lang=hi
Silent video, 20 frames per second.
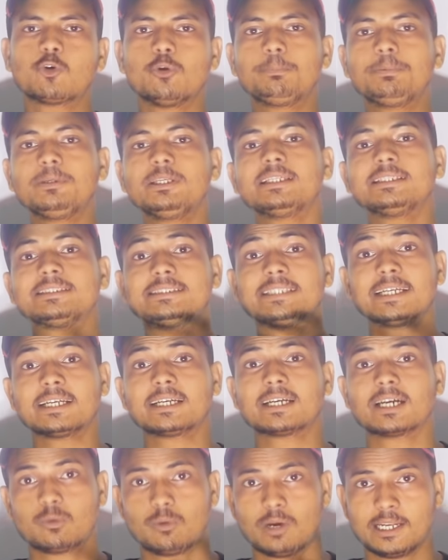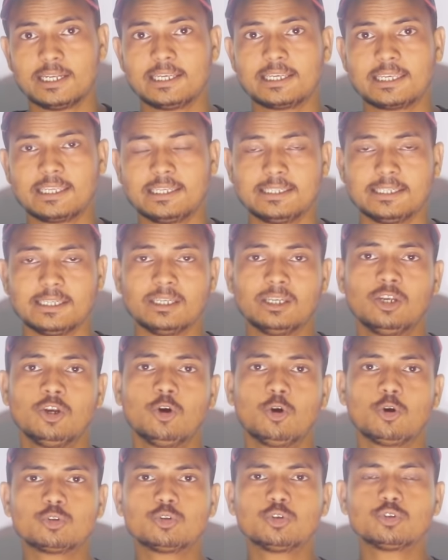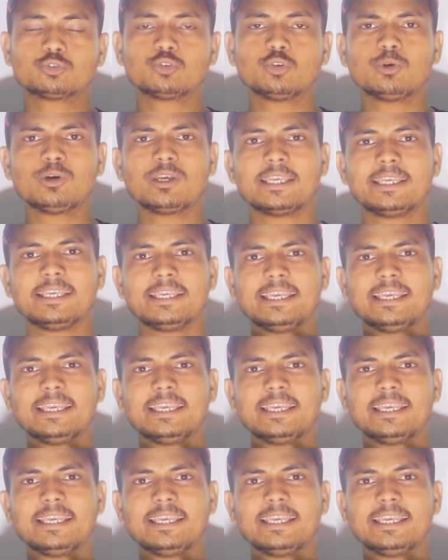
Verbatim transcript: कॉपी रीचेक करवाने के लिए और दोस्तों